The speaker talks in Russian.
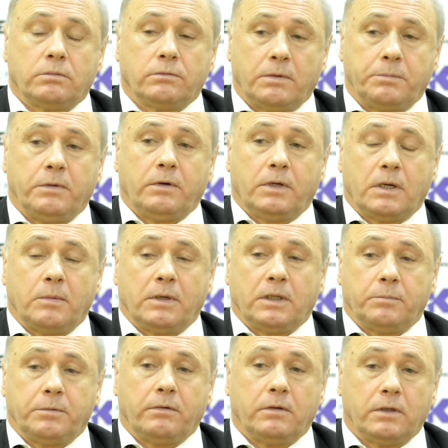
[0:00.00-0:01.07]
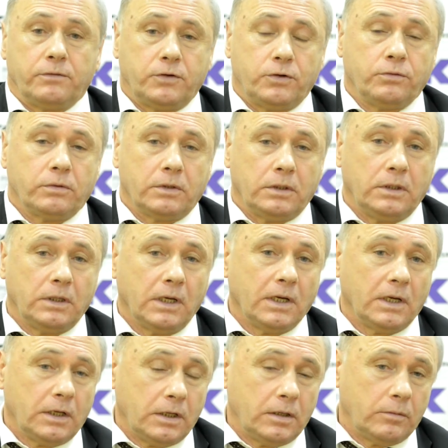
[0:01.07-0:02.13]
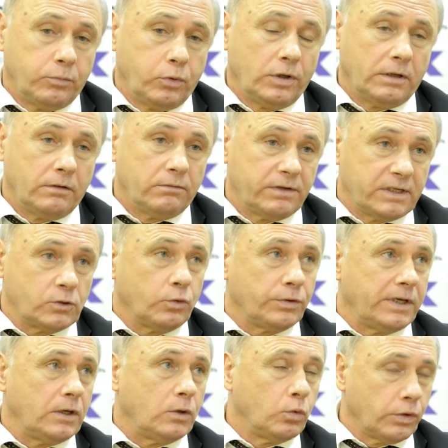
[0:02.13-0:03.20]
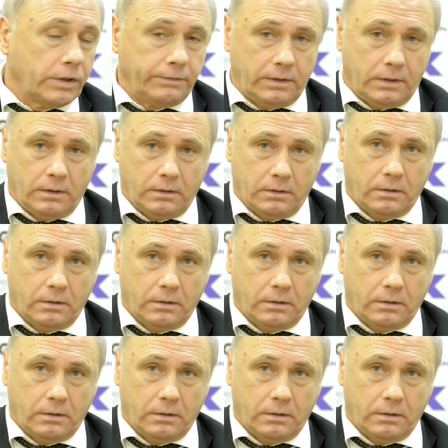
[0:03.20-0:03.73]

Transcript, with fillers: во-первых, команда повела счет и, и более высокий уровень